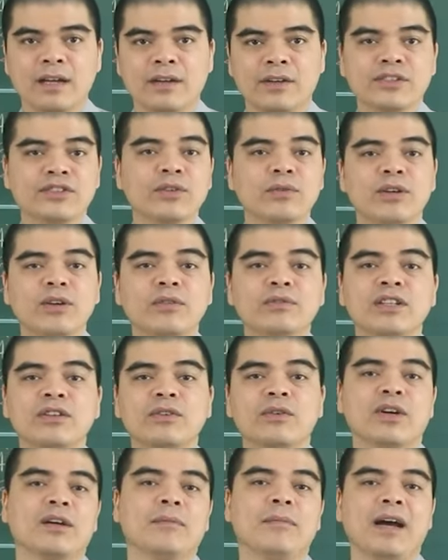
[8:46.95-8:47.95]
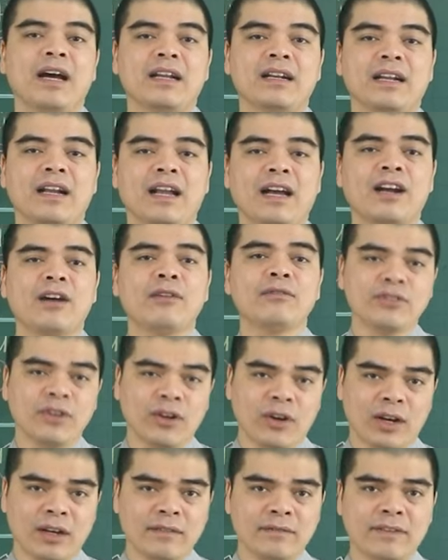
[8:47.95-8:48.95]
Nói chung công sức của các bạn là không
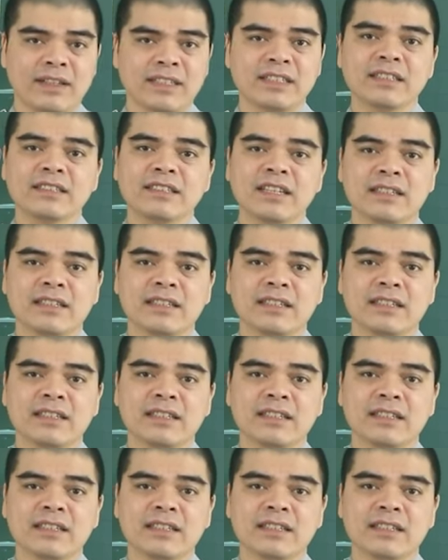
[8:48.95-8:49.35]
nhỏ và chắc